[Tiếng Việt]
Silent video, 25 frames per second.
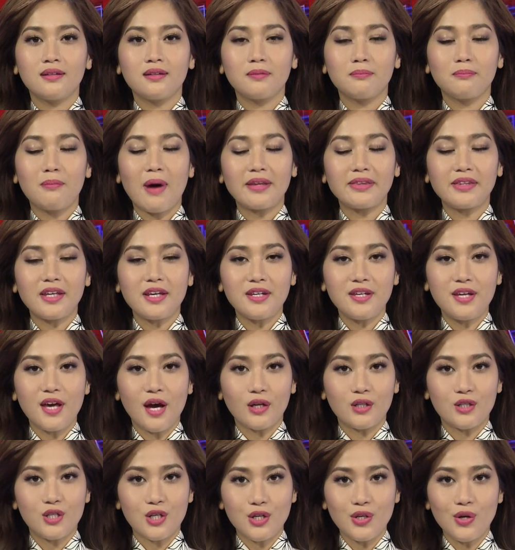Bản tin
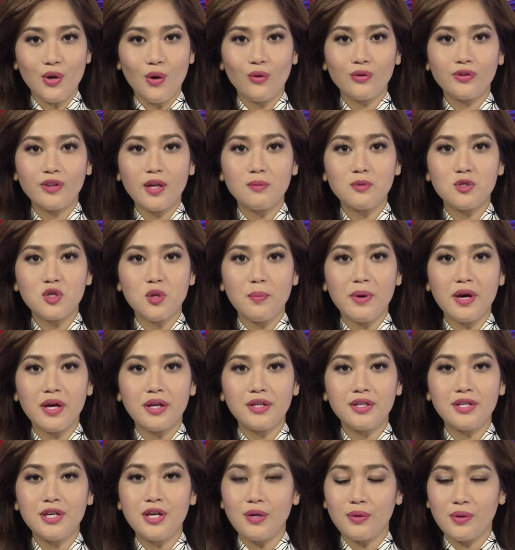giải trí nối tiếp cho
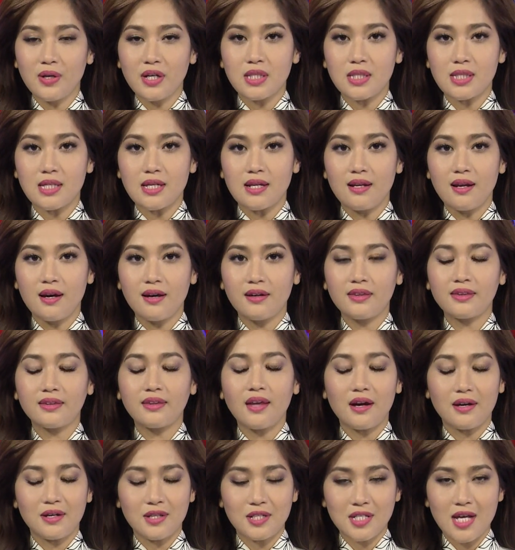biết nhiều nghệ sĩ lớn
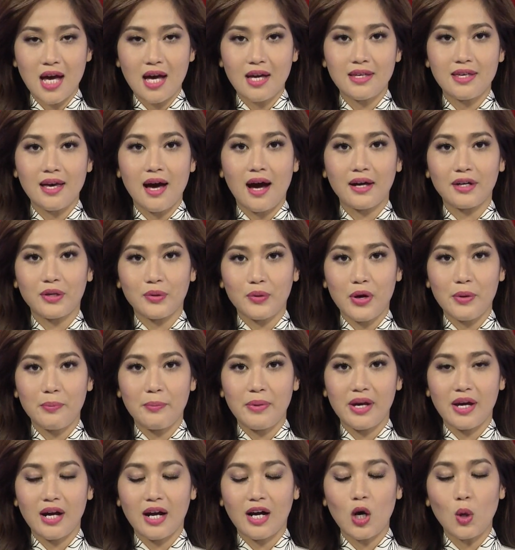tẩy chay giải
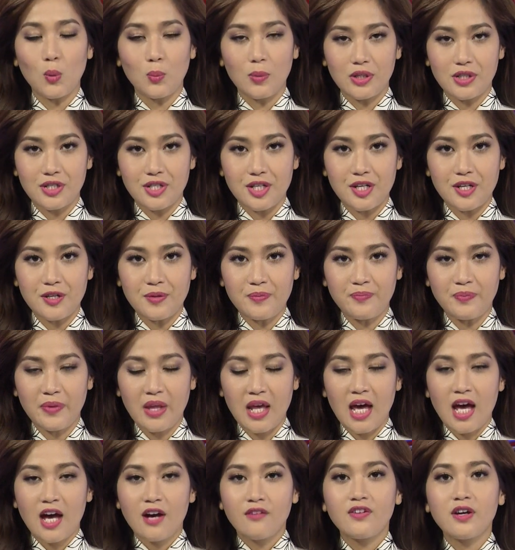Grammy 2019.
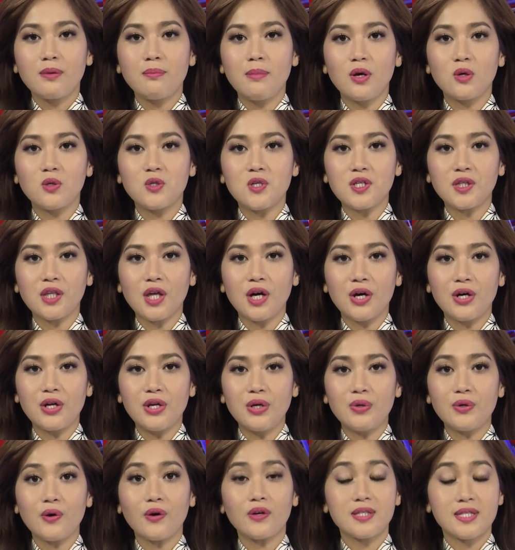Phát biểu trên tờ
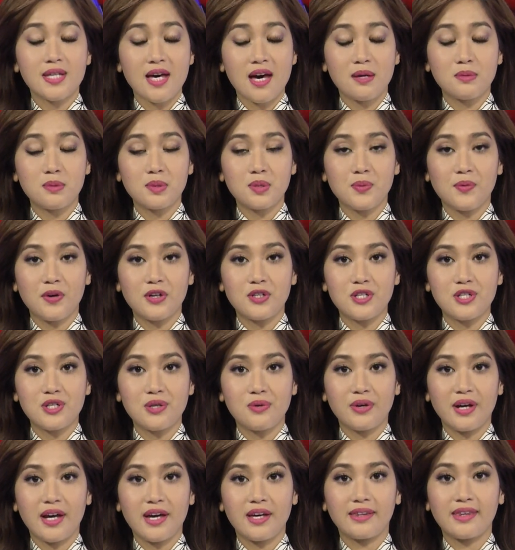New York Times vào
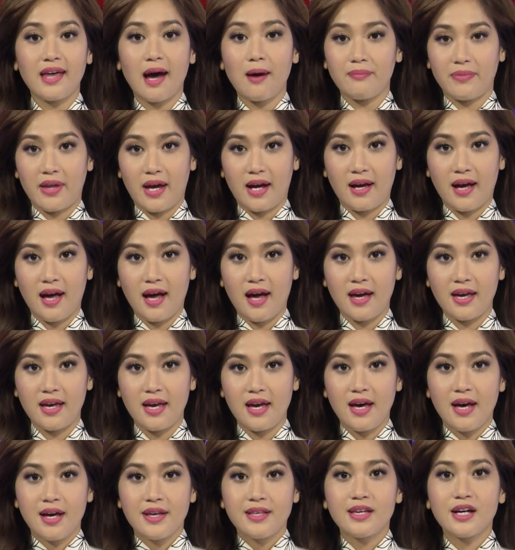chiều ngày 8 tháng 2,
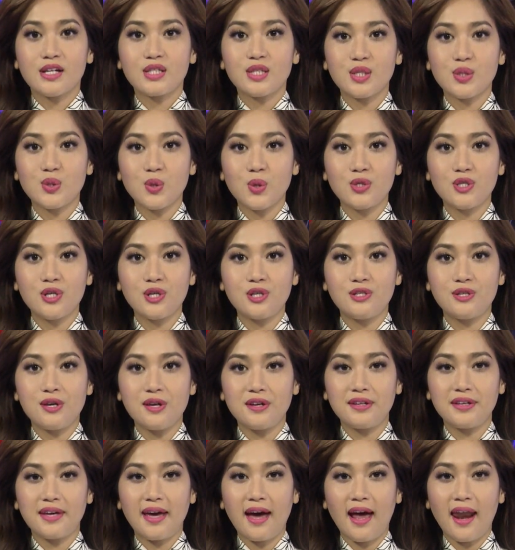nhà sản xuất chương
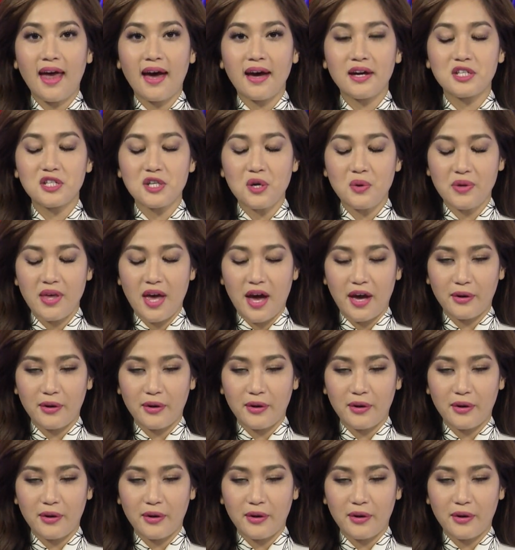trình gala trao giải